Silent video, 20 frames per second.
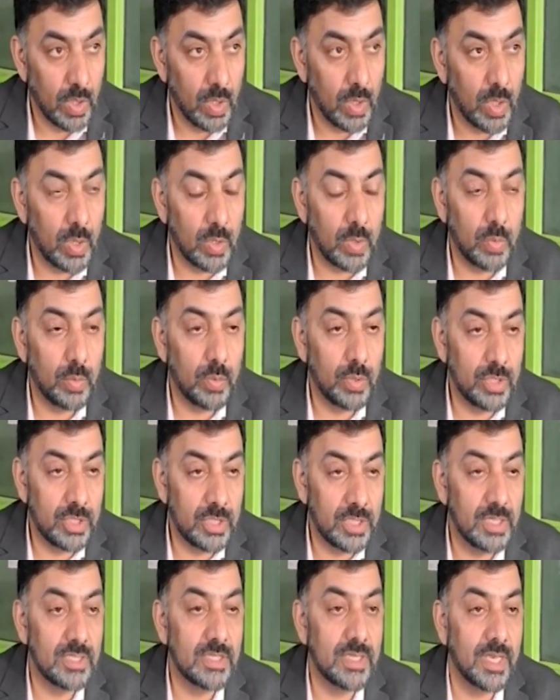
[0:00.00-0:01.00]
और कुछ
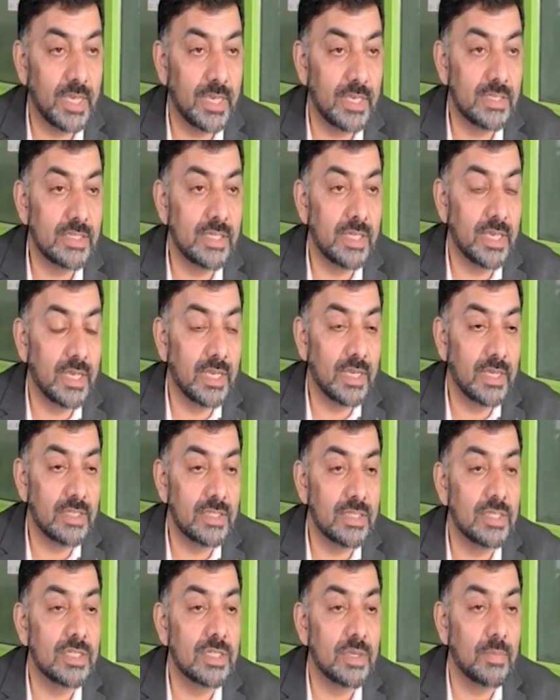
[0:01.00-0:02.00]
चीज़ें ऐसी हैं कि
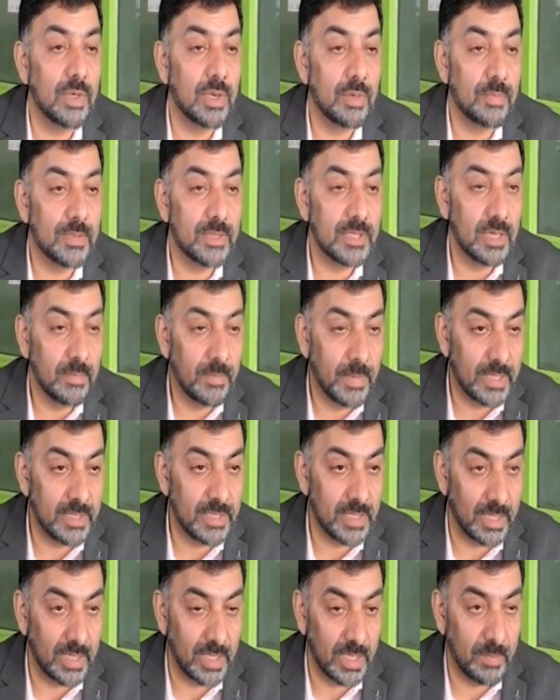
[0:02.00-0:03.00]
जिनसे ब्लड प्रेशर बढ़
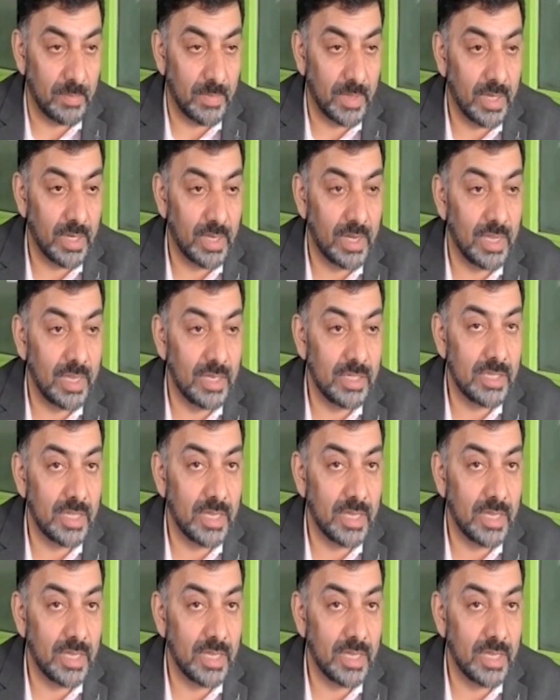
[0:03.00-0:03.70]
जाता है मगर लीच